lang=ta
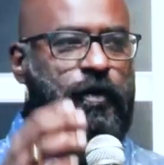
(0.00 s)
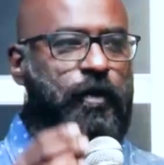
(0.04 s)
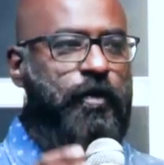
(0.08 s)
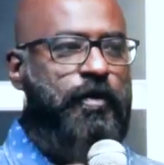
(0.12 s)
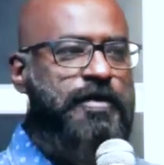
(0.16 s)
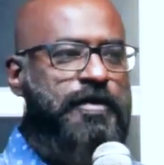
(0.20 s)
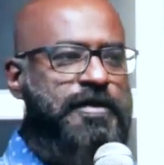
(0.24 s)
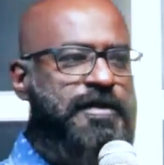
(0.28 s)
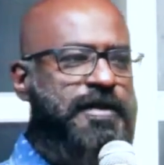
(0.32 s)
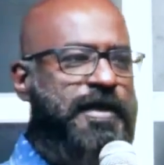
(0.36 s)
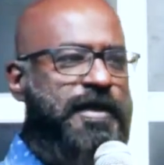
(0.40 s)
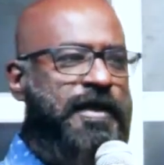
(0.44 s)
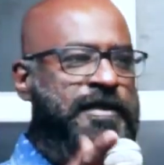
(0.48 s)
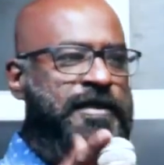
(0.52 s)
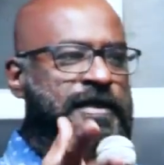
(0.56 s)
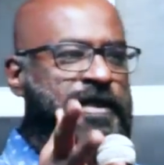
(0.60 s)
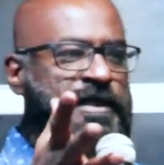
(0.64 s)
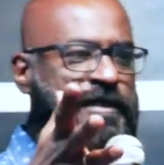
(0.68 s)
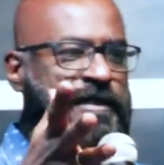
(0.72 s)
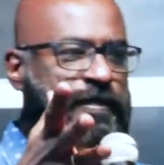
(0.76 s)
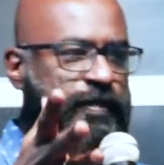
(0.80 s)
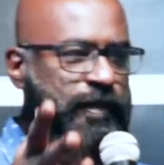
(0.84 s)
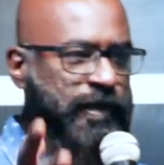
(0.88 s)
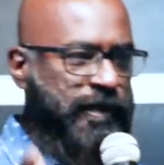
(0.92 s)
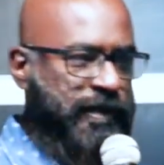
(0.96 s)
கோர்ஸ்
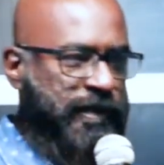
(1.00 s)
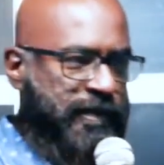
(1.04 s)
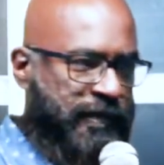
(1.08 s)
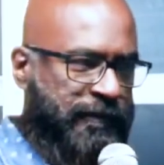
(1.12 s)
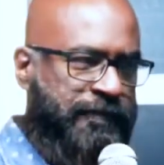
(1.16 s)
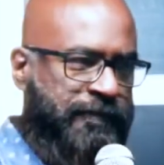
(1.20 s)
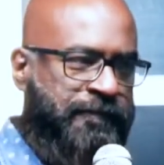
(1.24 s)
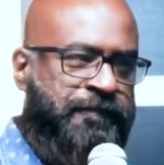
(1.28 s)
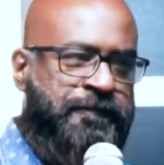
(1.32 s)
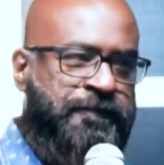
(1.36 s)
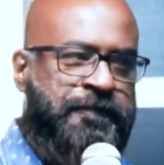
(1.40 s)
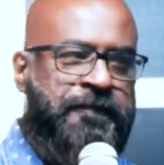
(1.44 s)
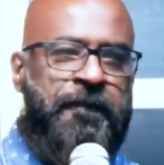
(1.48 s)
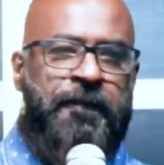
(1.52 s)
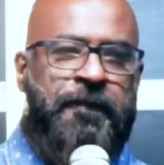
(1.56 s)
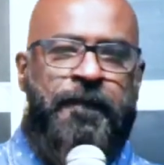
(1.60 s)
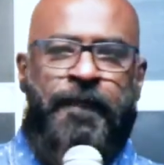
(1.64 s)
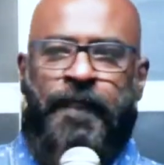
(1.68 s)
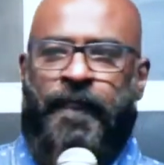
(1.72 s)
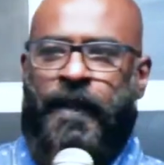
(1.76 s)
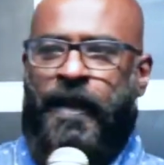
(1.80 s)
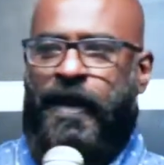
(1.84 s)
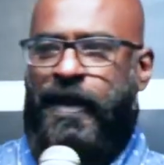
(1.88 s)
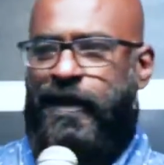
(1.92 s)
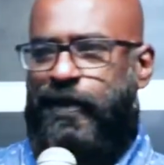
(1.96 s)
அட்ஜஸ்ட்மெண்ட்
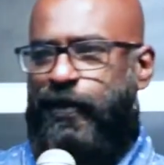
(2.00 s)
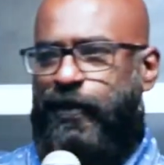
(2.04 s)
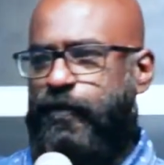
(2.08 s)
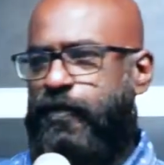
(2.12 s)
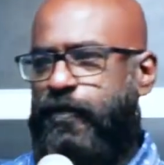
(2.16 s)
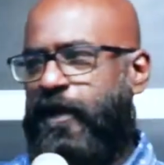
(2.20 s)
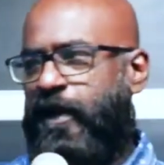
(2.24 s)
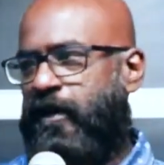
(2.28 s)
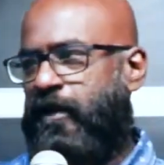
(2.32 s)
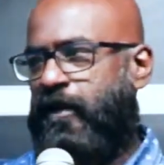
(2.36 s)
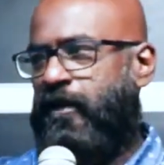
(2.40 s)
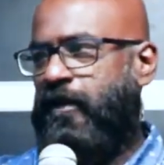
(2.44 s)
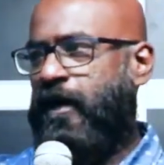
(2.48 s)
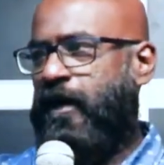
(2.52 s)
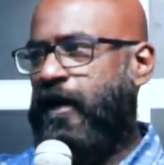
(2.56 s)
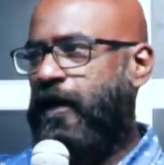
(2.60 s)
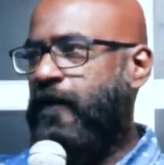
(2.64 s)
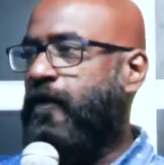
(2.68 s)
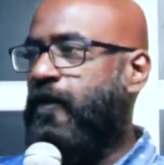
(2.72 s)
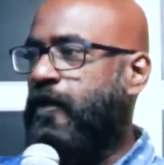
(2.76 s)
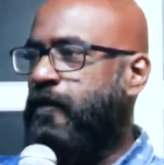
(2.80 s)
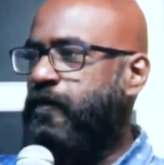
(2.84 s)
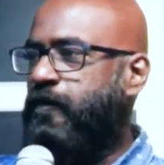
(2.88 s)
ஏரோப்ளைனில் ட்ராவல்